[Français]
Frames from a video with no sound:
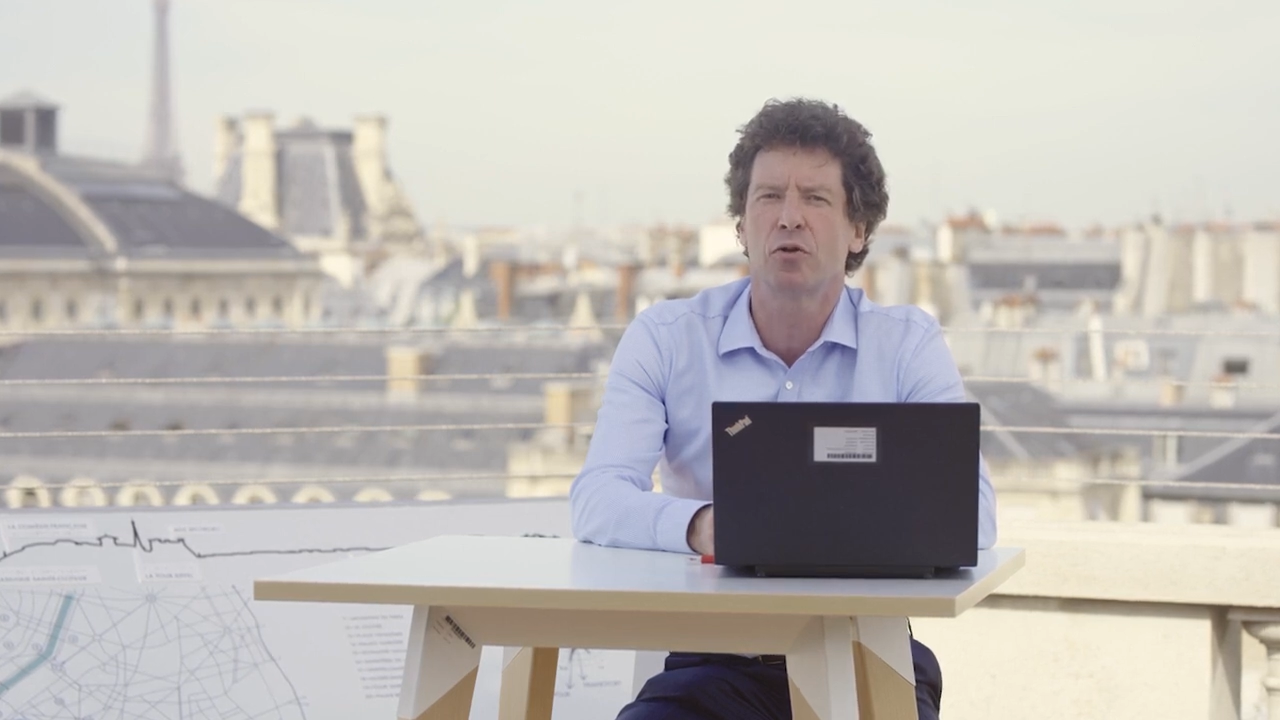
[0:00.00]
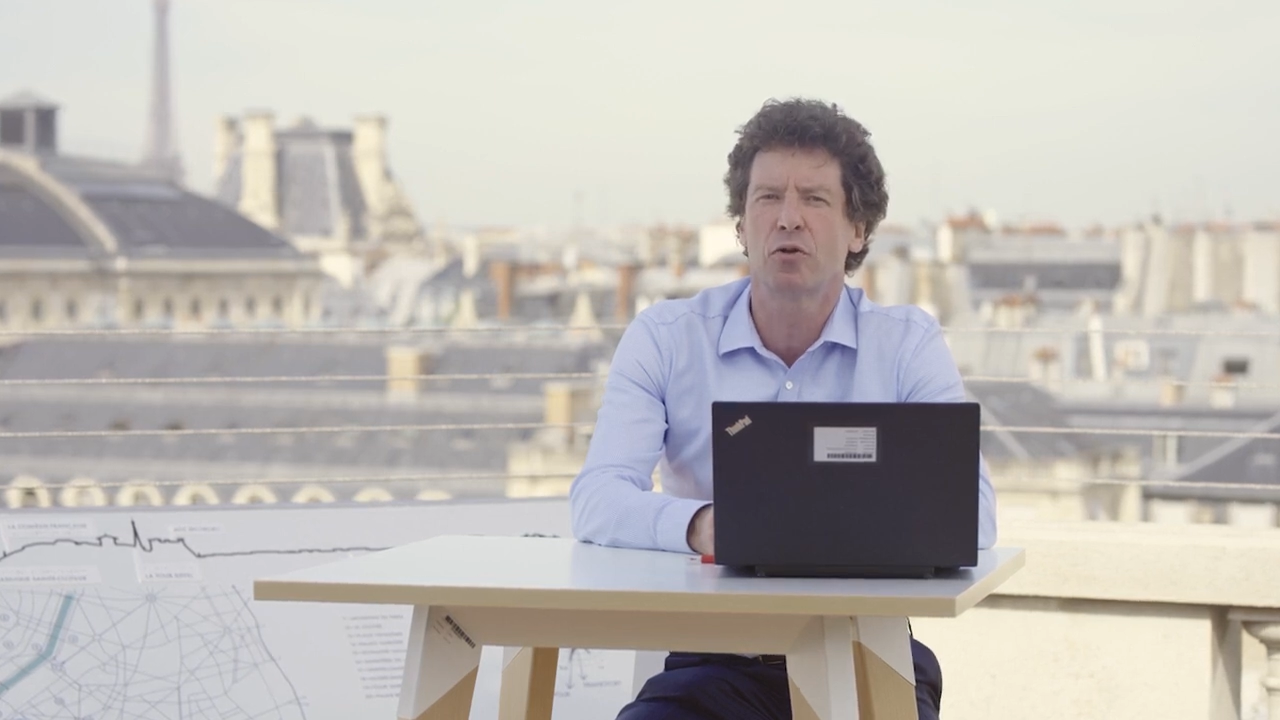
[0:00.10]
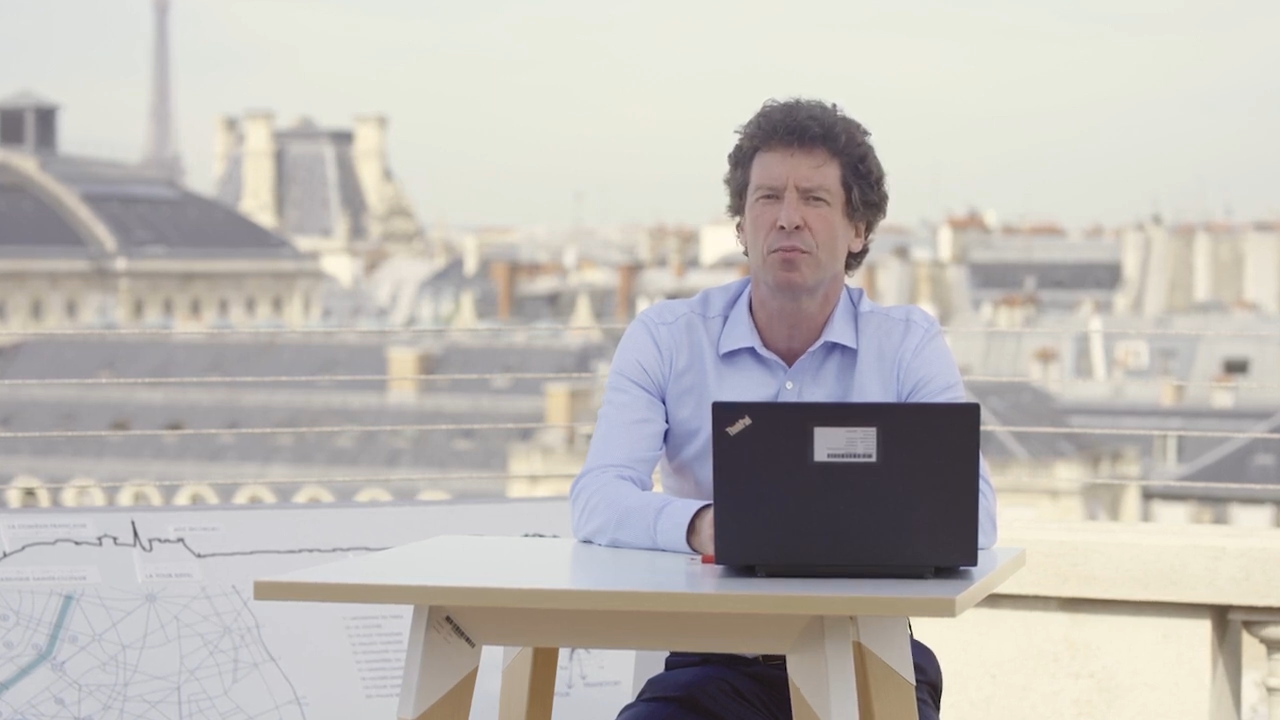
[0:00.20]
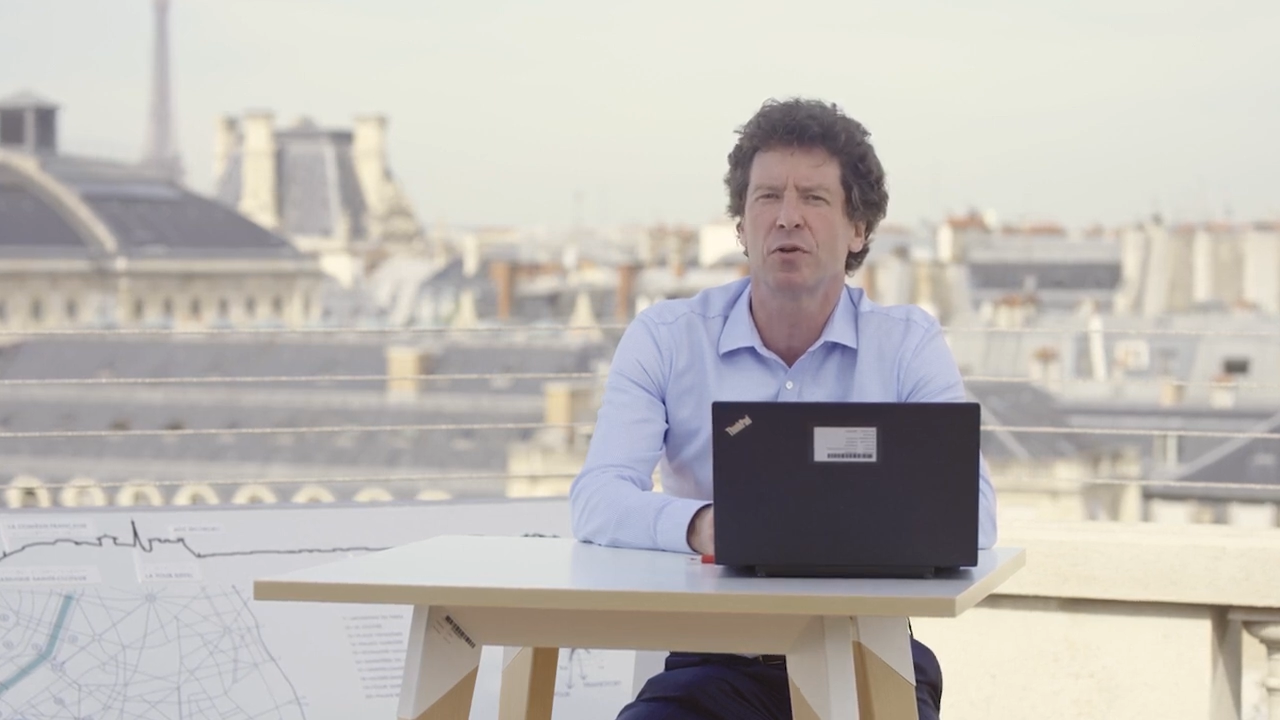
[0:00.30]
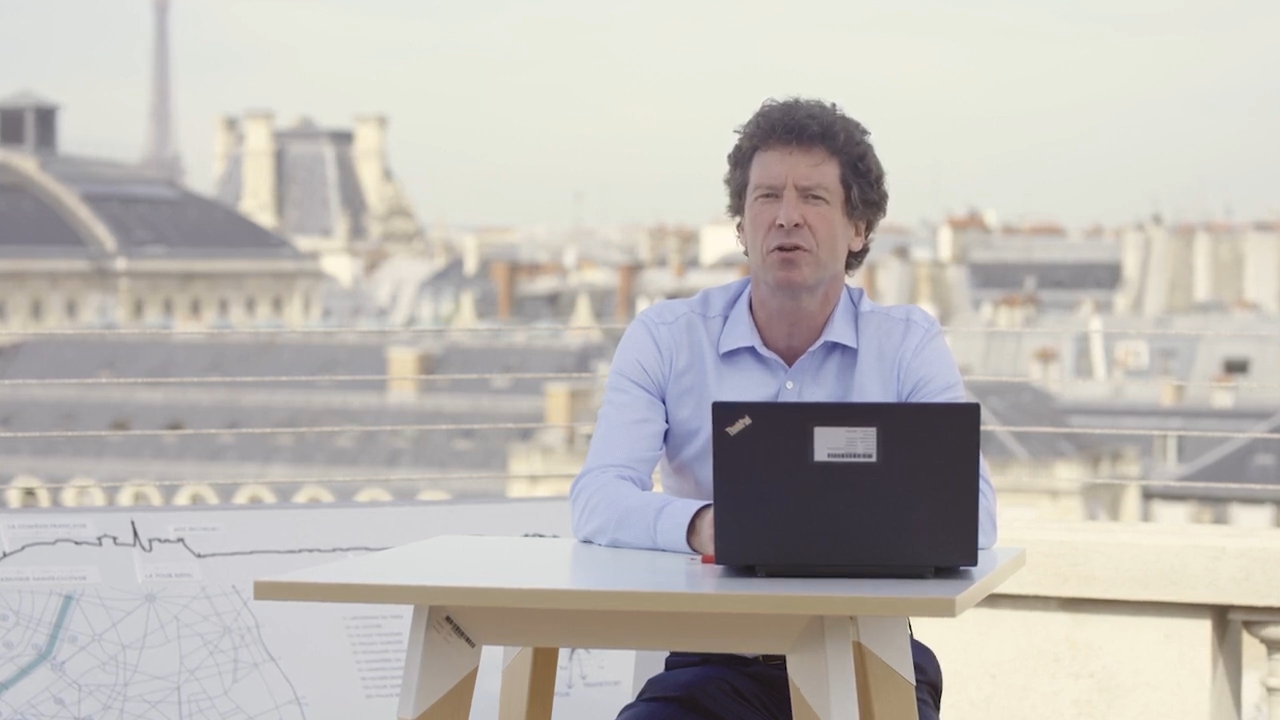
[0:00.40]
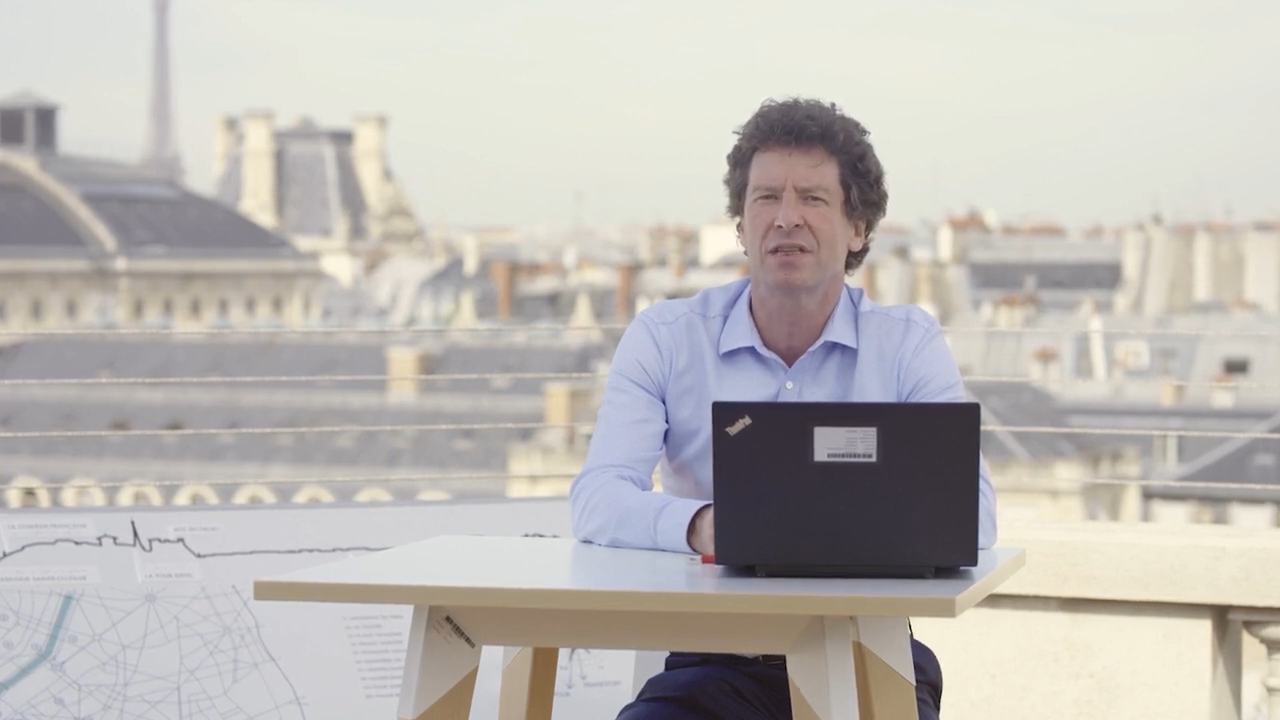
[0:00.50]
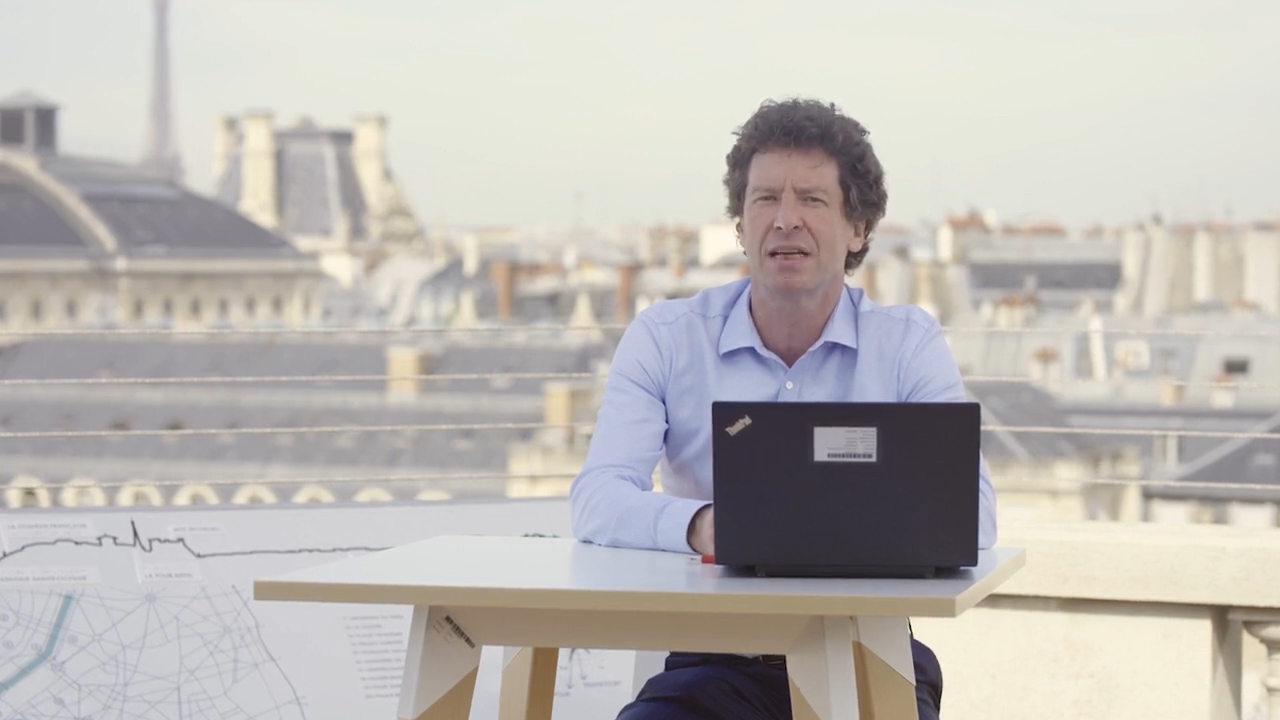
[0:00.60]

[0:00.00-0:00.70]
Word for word: document de